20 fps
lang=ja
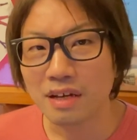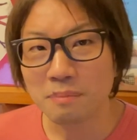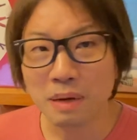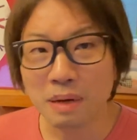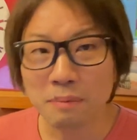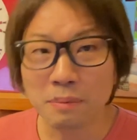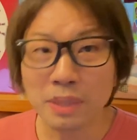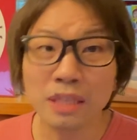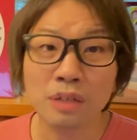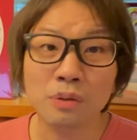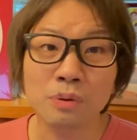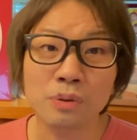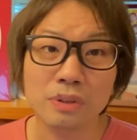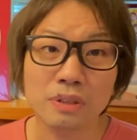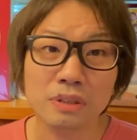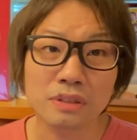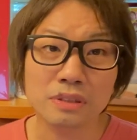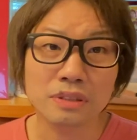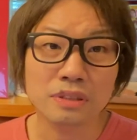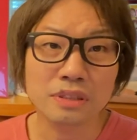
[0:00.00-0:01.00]
まあ、まだ
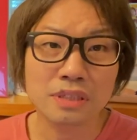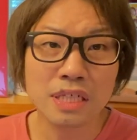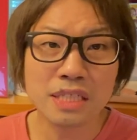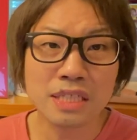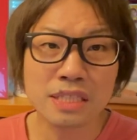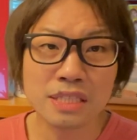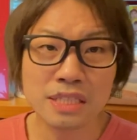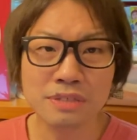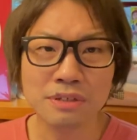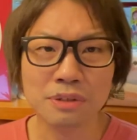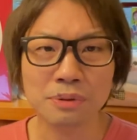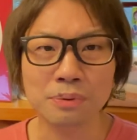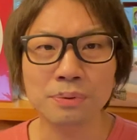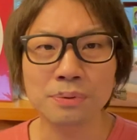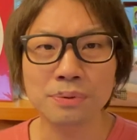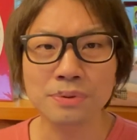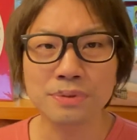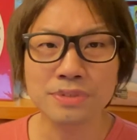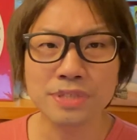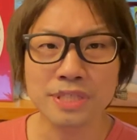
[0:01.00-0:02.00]
正式には
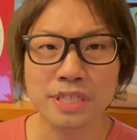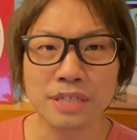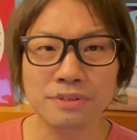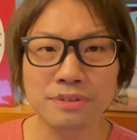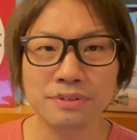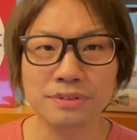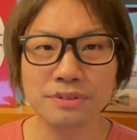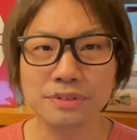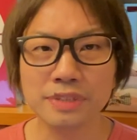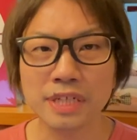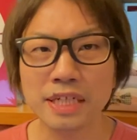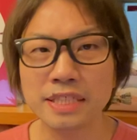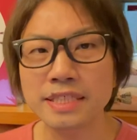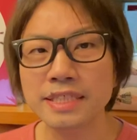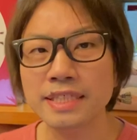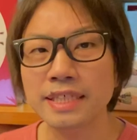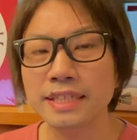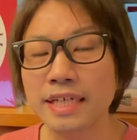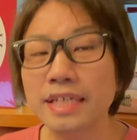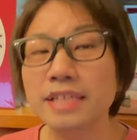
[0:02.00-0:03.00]
合流してる感
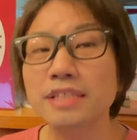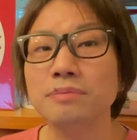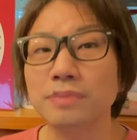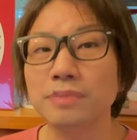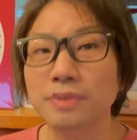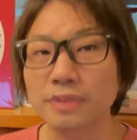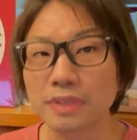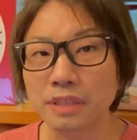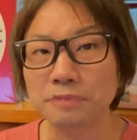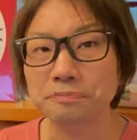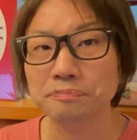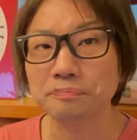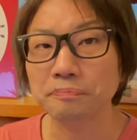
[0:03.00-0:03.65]
じじゃないですもんね。